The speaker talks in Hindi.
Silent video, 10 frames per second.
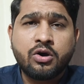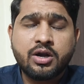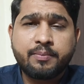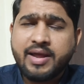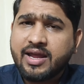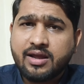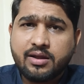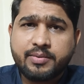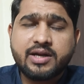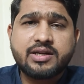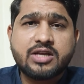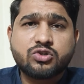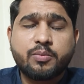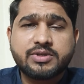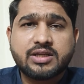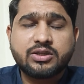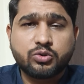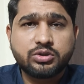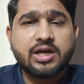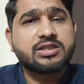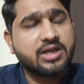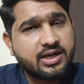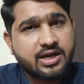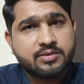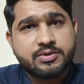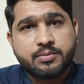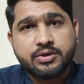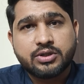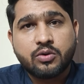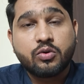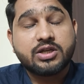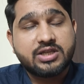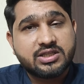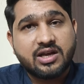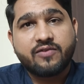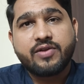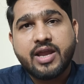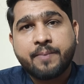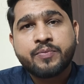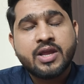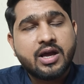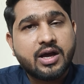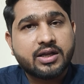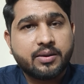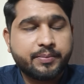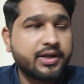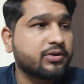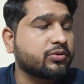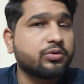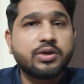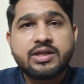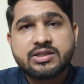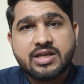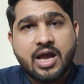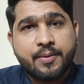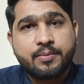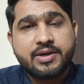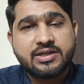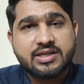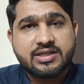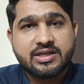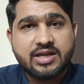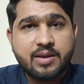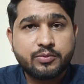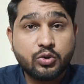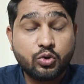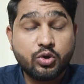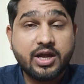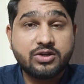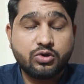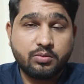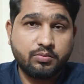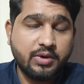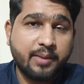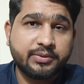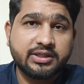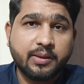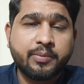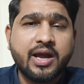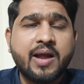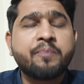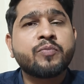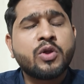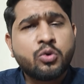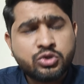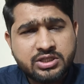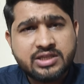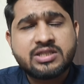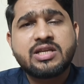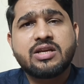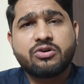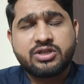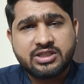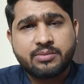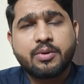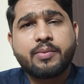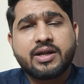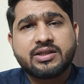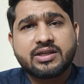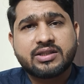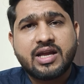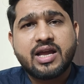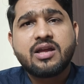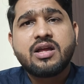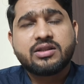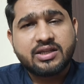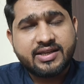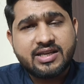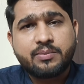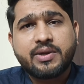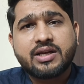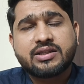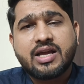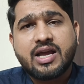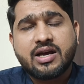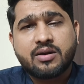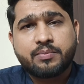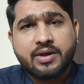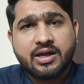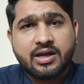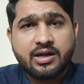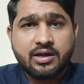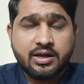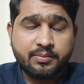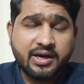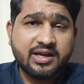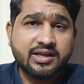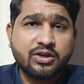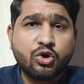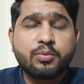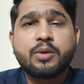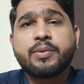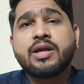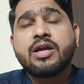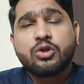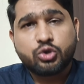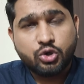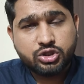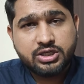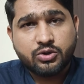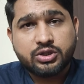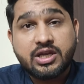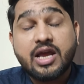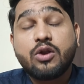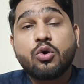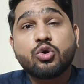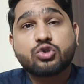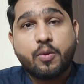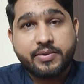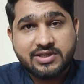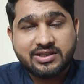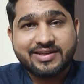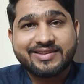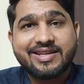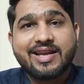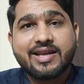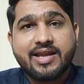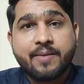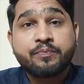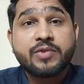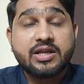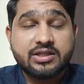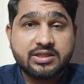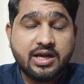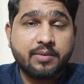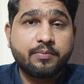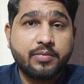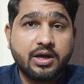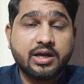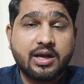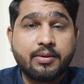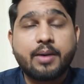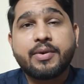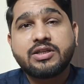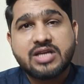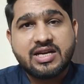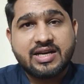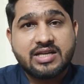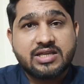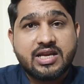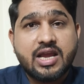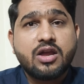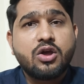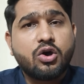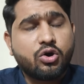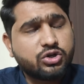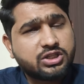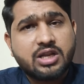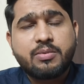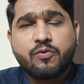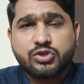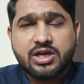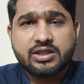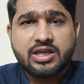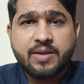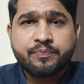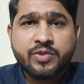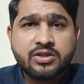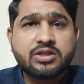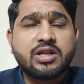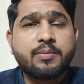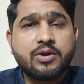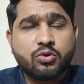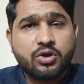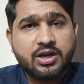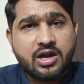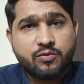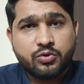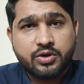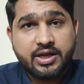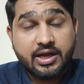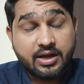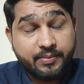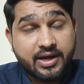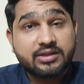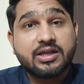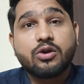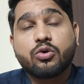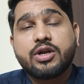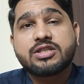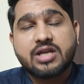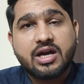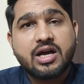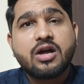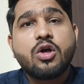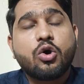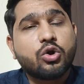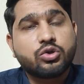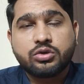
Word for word: और मैं इमरान रियाज को बजाते खुद अच्छा एक आदमी समझता हूँ अच्छे साफ़ी हैं कंपेयर टू इन इनसे हामिद मीर जैसे टाइप जो लोग हैं जो मलामती तबका है उनसे अच्छी और रिजनेबल बात करता है तनकीद भी करता है अगर इमरान खान की गवर्नमेंट पे तो लॉजिक होती है लोग उसको पसंद करते हैं कि ये एहतसाब का अमल जारी रहना चाहिए और जितने भी वज्रा थे जितने भी लोगों के ख़िलाफ़ उन्होंने बात की लोगों ने सराहा और